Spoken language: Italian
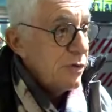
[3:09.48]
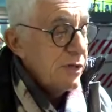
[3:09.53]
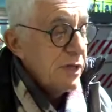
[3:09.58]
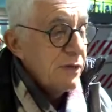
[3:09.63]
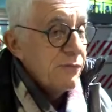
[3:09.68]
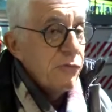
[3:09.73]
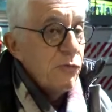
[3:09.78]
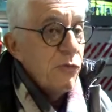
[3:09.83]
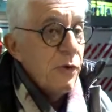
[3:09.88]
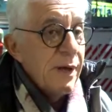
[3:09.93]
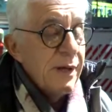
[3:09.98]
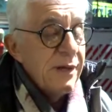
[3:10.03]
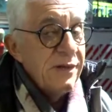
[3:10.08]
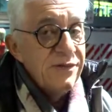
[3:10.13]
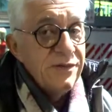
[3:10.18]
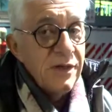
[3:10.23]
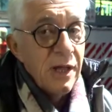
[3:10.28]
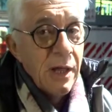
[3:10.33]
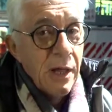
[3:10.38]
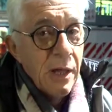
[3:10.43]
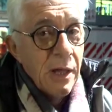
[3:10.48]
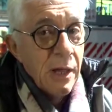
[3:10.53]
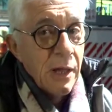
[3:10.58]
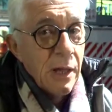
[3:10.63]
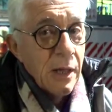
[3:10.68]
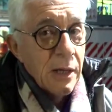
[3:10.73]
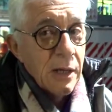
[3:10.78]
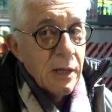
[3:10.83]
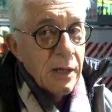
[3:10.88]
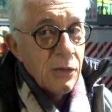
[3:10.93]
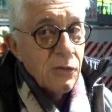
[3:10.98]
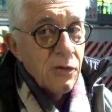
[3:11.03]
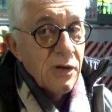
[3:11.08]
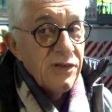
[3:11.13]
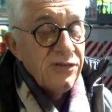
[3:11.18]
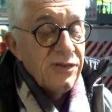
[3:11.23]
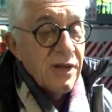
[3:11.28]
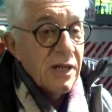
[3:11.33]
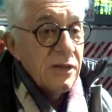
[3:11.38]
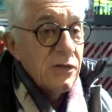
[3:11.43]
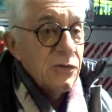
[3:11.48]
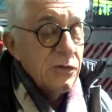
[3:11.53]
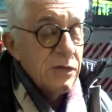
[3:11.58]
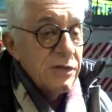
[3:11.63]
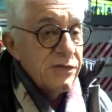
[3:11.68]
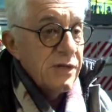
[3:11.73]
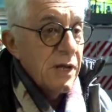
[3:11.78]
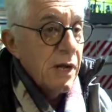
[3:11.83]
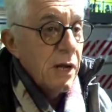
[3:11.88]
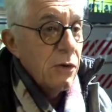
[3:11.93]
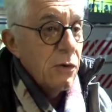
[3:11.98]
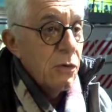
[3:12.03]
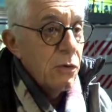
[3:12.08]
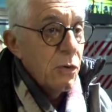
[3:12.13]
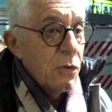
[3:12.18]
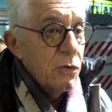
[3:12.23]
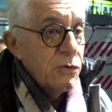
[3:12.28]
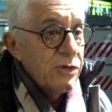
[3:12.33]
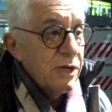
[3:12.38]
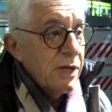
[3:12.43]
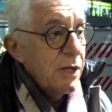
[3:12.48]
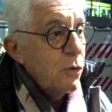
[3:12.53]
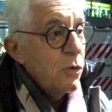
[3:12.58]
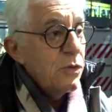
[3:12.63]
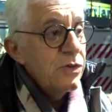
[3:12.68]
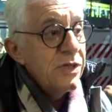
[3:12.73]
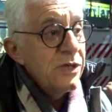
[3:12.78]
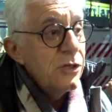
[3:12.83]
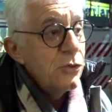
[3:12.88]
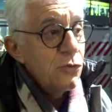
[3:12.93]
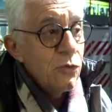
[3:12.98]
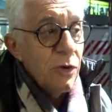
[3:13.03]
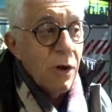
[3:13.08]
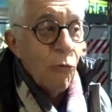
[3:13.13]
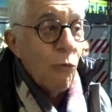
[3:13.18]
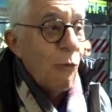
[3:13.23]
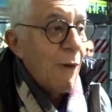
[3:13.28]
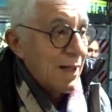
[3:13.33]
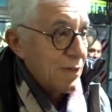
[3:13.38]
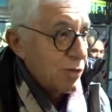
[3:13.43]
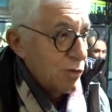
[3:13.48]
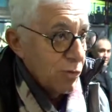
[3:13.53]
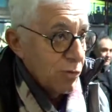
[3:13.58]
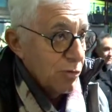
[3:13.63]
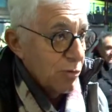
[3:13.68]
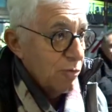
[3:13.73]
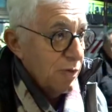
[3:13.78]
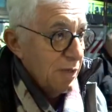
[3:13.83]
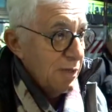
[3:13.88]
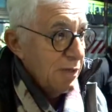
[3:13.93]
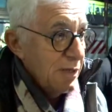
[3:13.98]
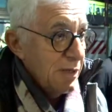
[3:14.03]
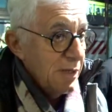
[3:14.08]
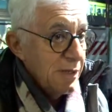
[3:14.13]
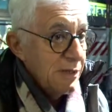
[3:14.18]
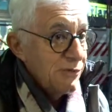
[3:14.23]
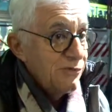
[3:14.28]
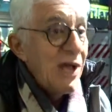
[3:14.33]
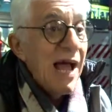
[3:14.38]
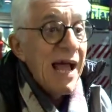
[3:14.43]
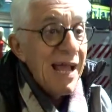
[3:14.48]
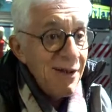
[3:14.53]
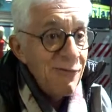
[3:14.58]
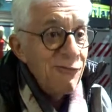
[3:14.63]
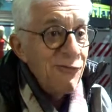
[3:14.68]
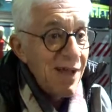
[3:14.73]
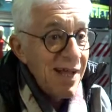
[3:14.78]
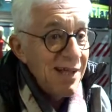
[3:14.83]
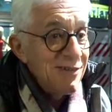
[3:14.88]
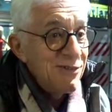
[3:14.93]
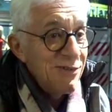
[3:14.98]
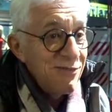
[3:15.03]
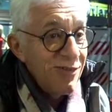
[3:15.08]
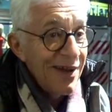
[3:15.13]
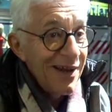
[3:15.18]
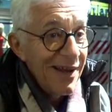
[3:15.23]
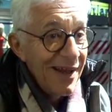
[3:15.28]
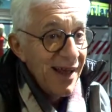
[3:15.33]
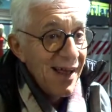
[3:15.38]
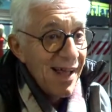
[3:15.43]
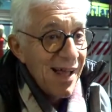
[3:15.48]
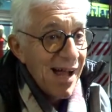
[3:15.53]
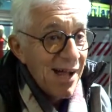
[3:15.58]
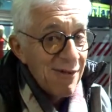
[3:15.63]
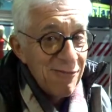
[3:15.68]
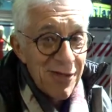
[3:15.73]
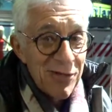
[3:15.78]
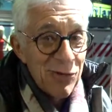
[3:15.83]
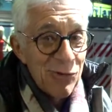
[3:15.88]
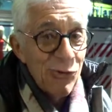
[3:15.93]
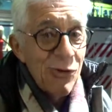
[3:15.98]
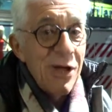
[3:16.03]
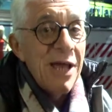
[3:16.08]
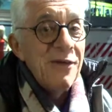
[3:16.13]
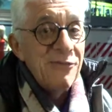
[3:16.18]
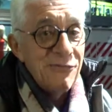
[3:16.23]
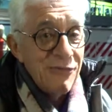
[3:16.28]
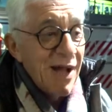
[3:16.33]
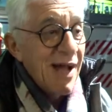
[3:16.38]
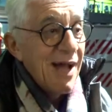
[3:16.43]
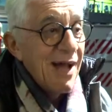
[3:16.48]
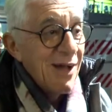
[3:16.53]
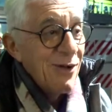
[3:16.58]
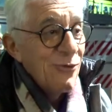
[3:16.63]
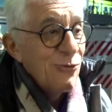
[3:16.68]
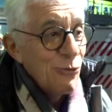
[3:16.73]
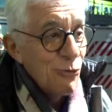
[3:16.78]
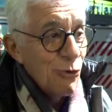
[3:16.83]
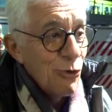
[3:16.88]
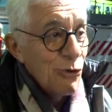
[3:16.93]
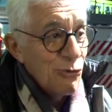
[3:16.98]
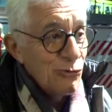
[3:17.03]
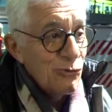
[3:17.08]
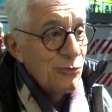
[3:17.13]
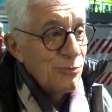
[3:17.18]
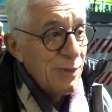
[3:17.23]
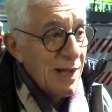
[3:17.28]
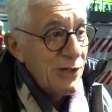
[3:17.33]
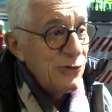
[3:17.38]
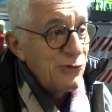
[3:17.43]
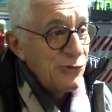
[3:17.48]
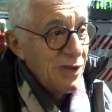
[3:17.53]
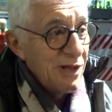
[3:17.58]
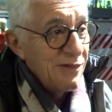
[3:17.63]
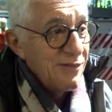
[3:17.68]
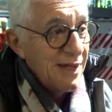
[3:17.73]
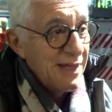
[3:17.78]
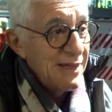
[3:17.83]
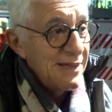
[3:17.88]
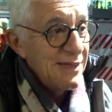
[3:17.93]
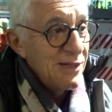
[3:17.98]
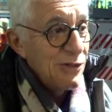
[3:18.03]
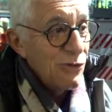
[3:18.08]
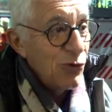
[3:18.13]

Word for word: di affluenza, credo che le serate saranno tre o addirittura quattro, quindi già il festival ha fatto e fa un grosso balzo in avanti